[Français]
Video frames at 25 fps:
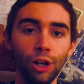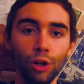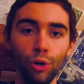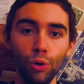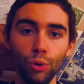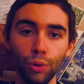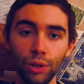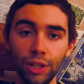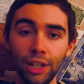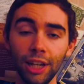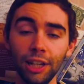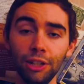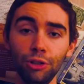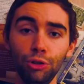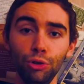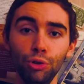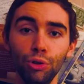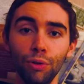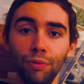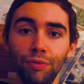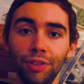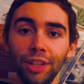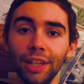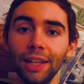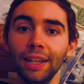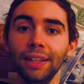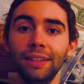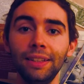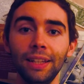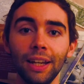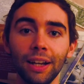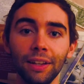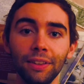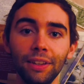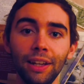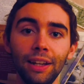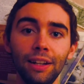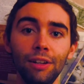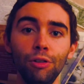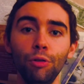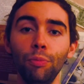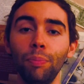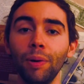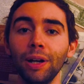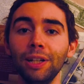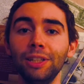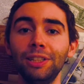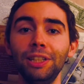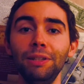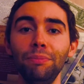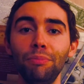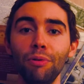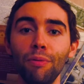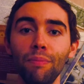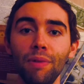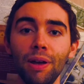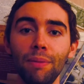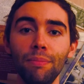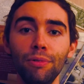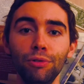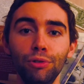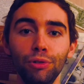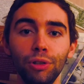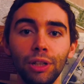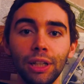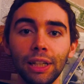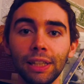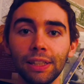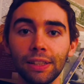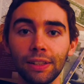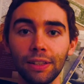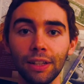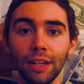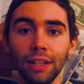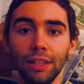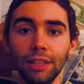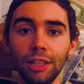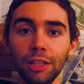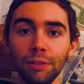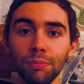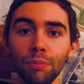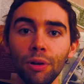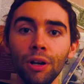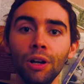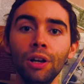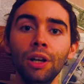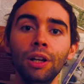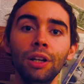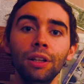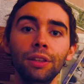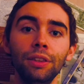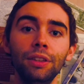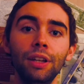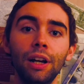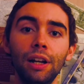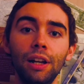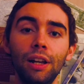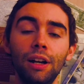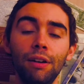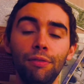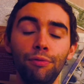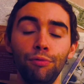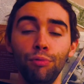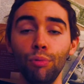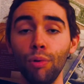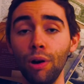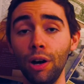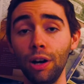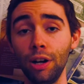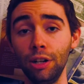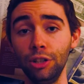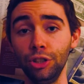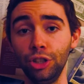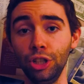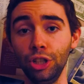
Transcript: Le gain d'une vie éternelle est le principe même du christianisme dans la foi en